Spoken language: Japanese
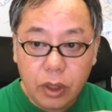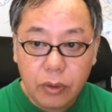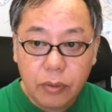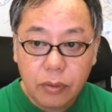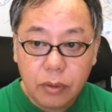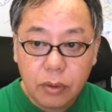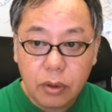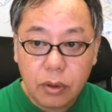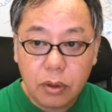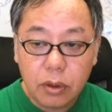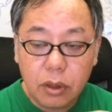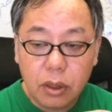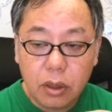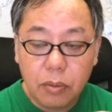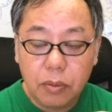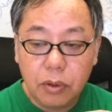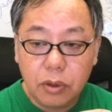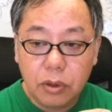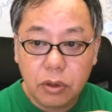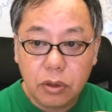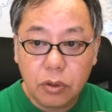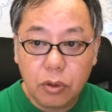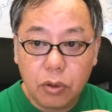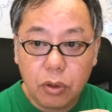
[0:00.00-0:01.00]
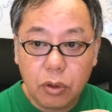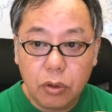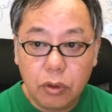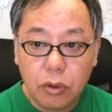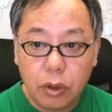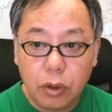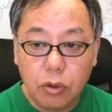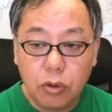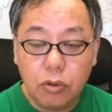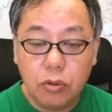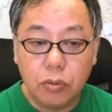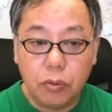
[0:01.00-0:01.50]
ね。で、別にこれ
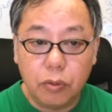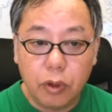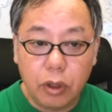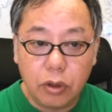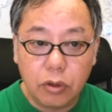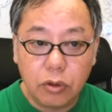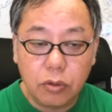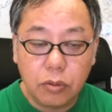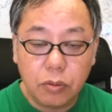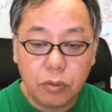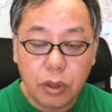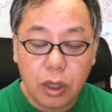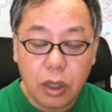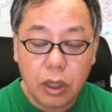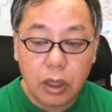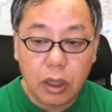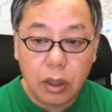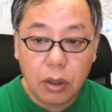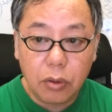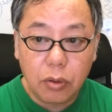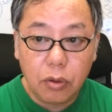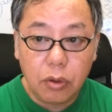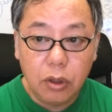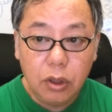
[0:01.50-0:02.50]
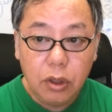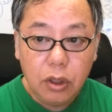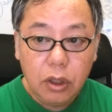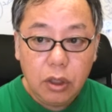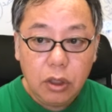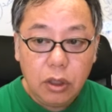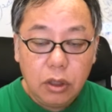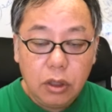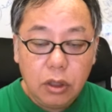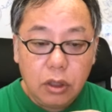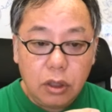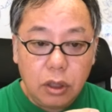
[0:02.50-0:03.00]
は良くも悪くもないけど、
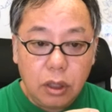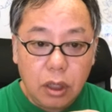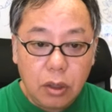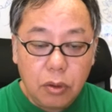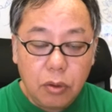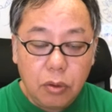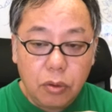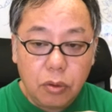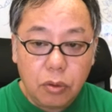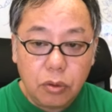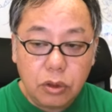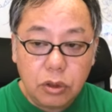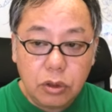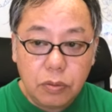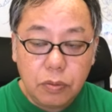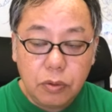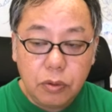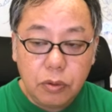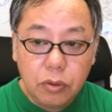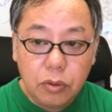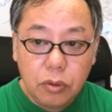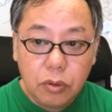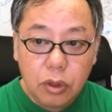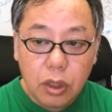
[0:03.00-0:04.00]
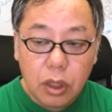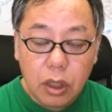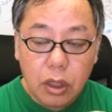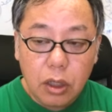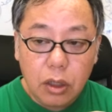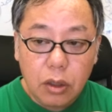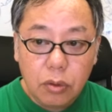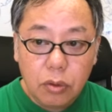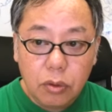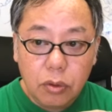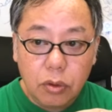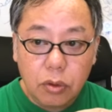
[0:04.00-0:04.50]
ね、この自分の
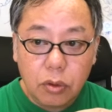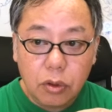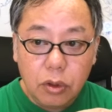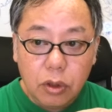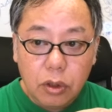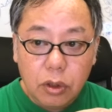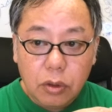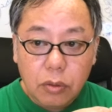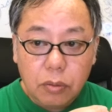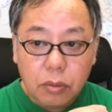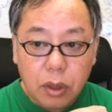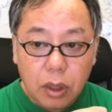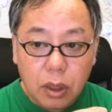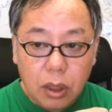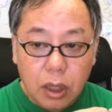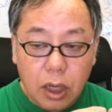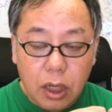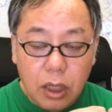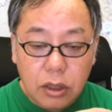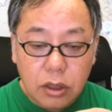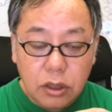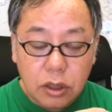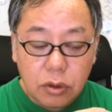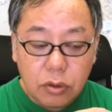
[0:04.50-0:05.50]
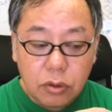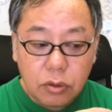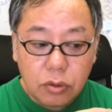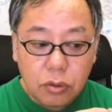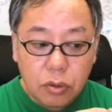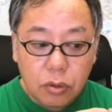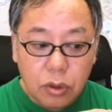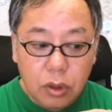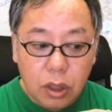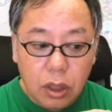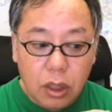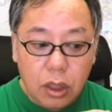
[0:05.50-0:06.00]
中の、まあ、解釈
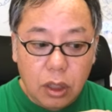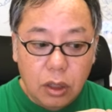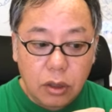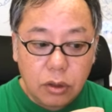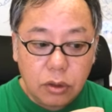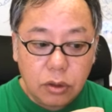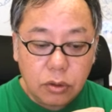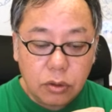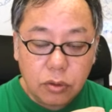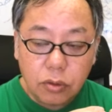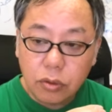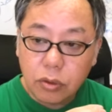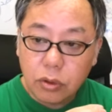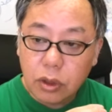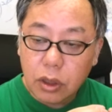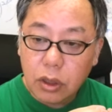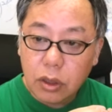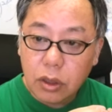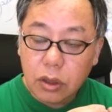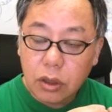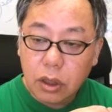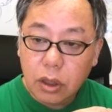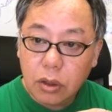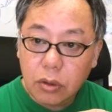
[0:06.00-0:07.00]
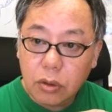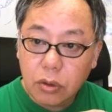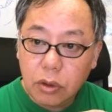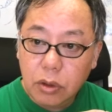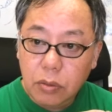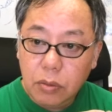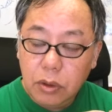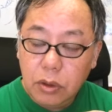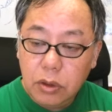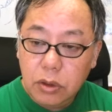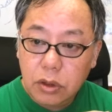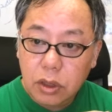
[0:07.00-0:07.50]
とか、そのね、
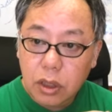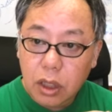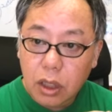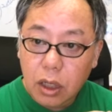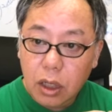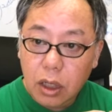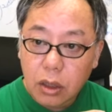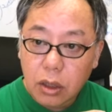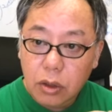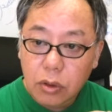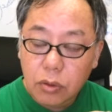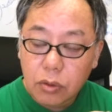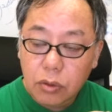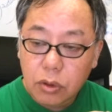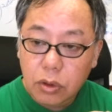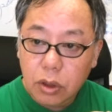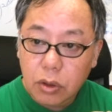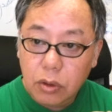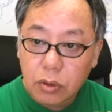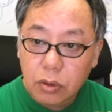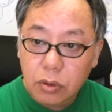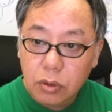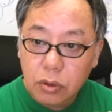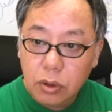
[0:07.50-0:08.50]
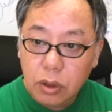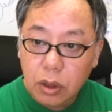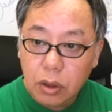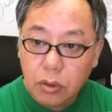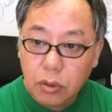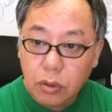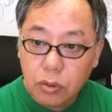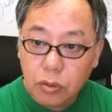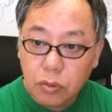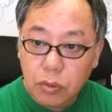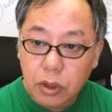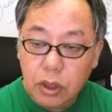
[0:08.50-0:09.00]
意味付けによって、生
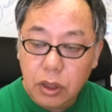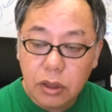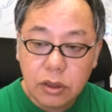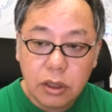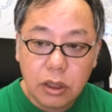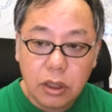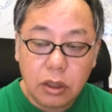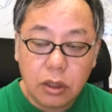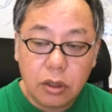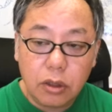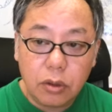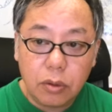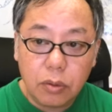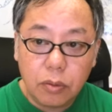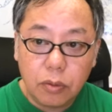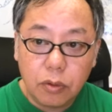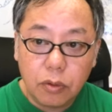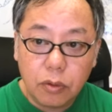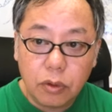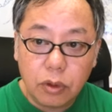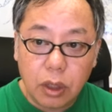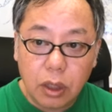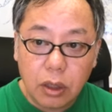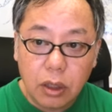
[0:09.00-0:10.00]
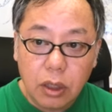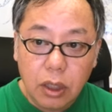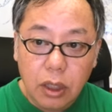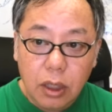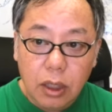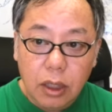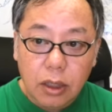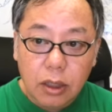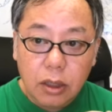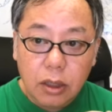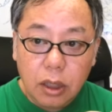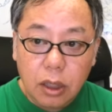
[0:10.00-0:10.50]
み出されているものだ。
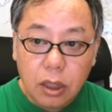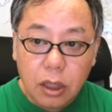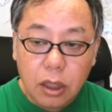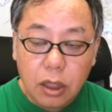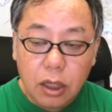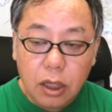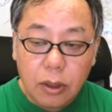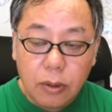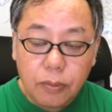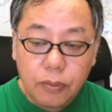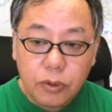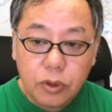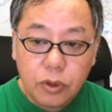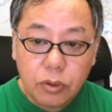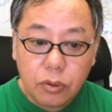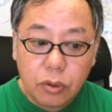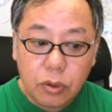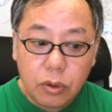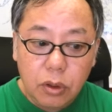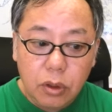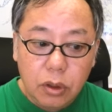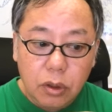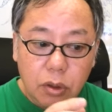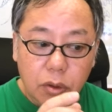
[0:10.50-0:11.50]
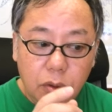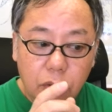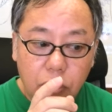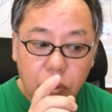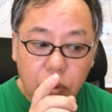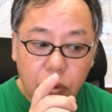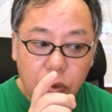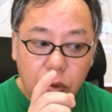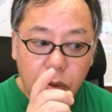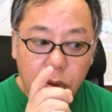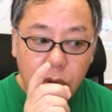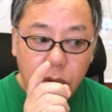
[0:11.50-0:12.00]
だから、その、
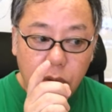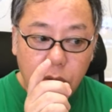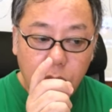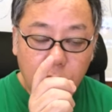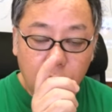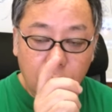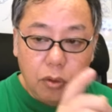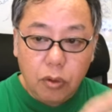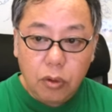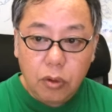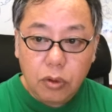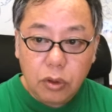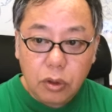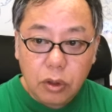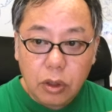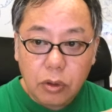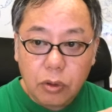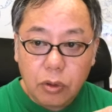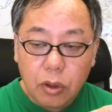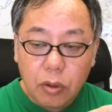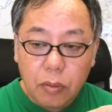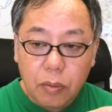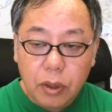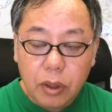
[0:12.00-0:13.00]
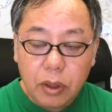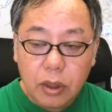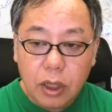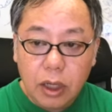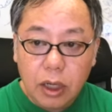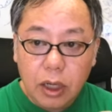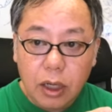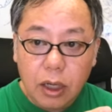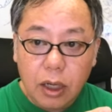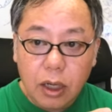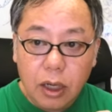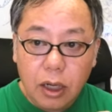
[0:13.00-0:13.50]
こう、例えば
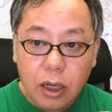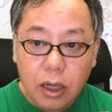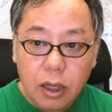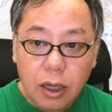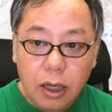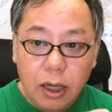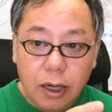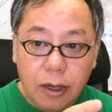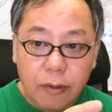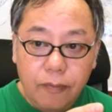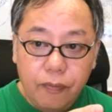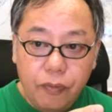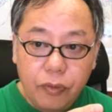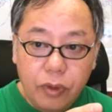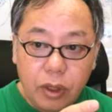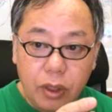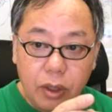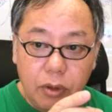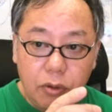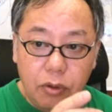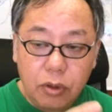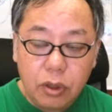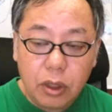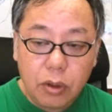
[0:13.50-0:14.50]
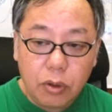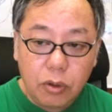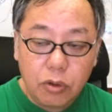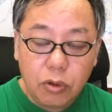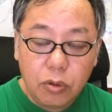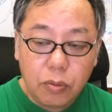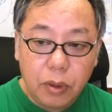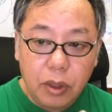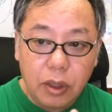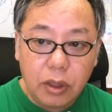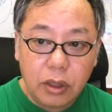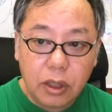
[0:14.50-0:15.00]
誰かが言った
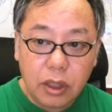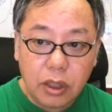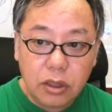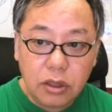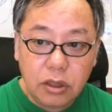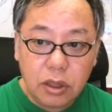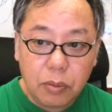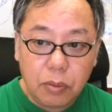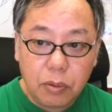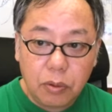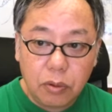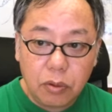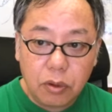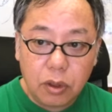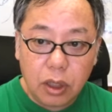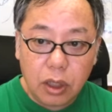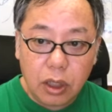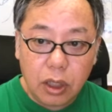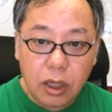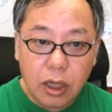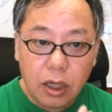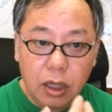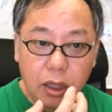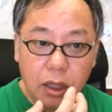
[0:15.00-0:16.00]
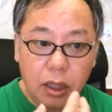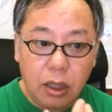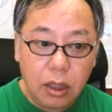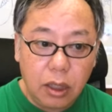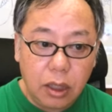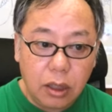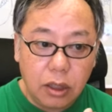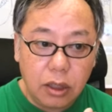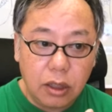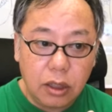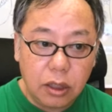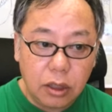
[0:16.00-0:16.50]
言葉に対して僕は怒り
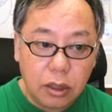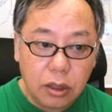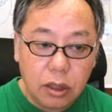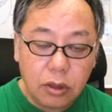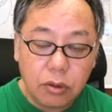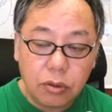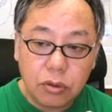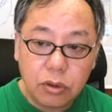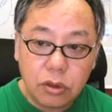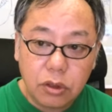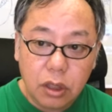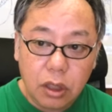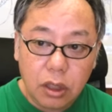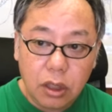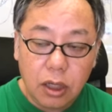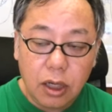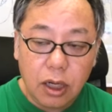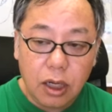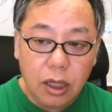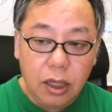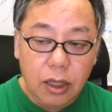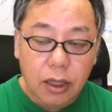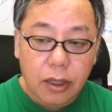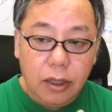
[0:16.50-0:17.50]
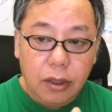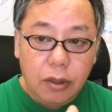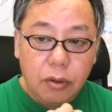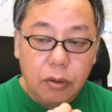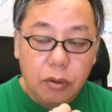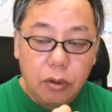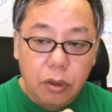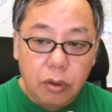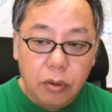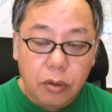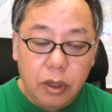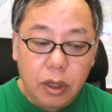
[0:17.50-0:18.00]
が出てきたとしたら、
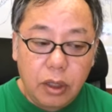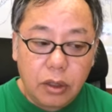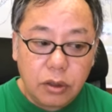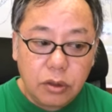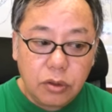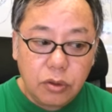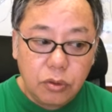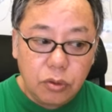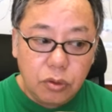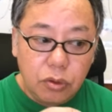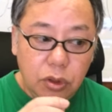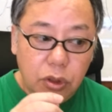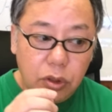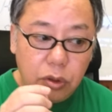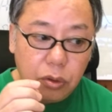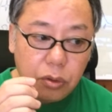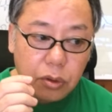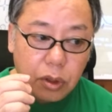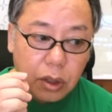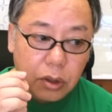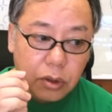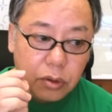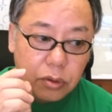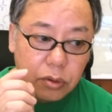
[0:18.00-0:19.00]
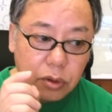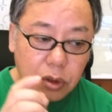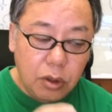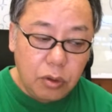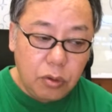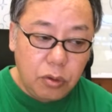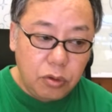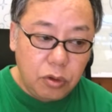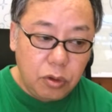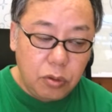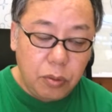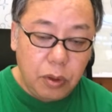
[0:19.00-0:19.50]
これはその人が言った
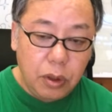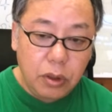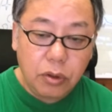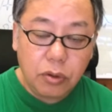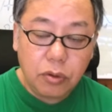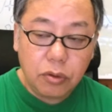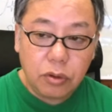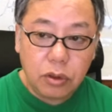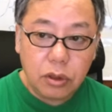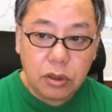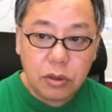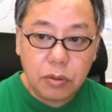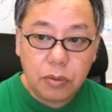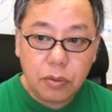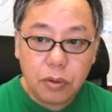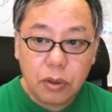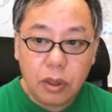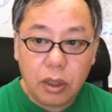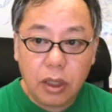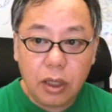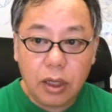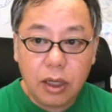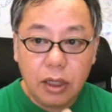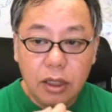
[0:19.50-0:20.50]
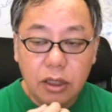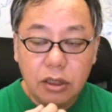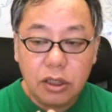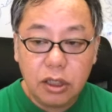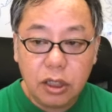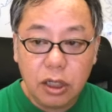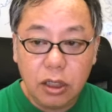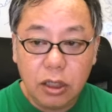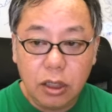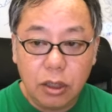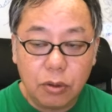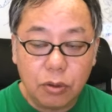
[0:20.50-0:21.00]
言葉によって自分が怒ら
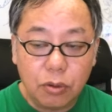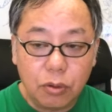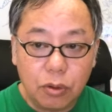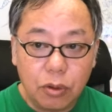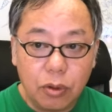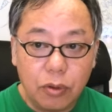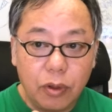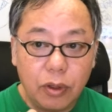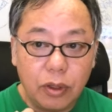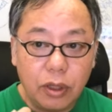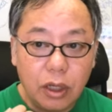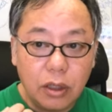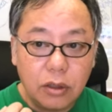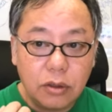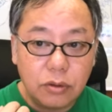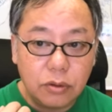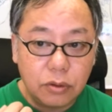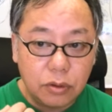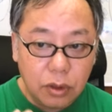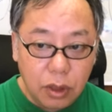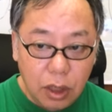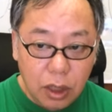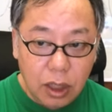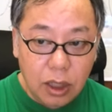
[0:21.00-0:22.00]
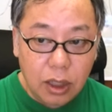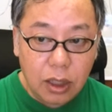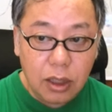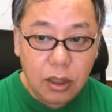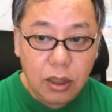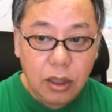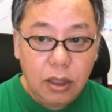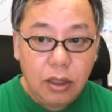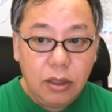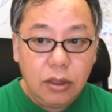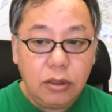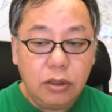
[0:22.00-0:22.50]
されているのではなくて、
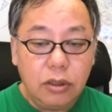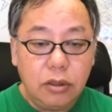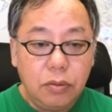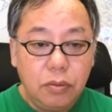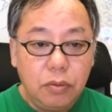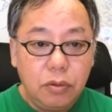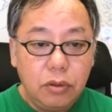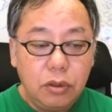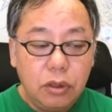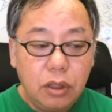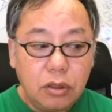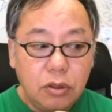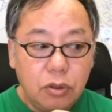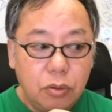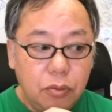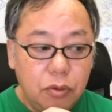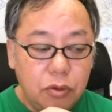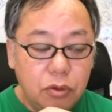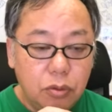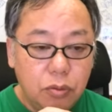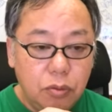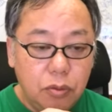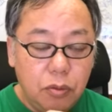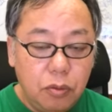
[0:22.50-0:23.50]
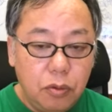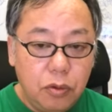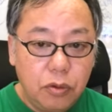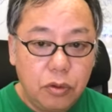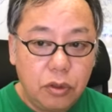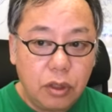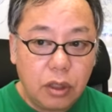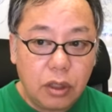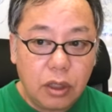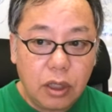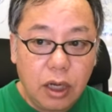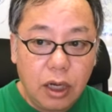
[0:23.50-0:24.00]
自分がそもそも
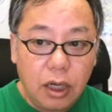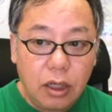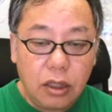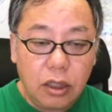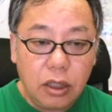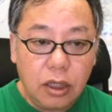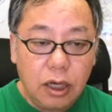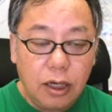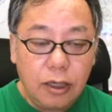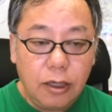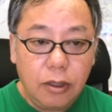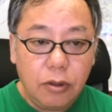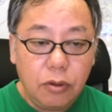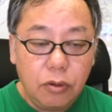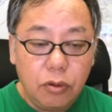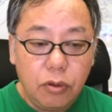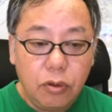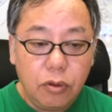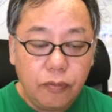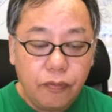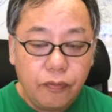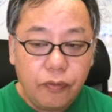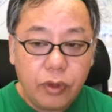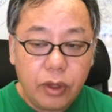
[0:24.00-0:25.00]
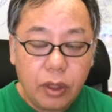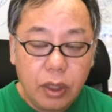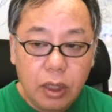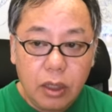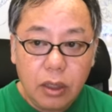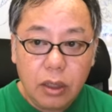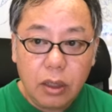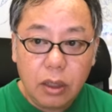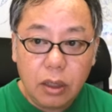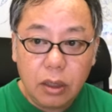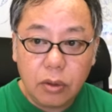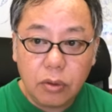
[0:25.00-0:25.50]
持ってた怒りの
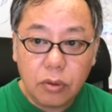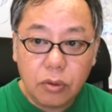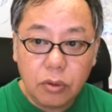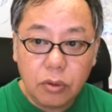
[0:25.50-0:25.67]
ね、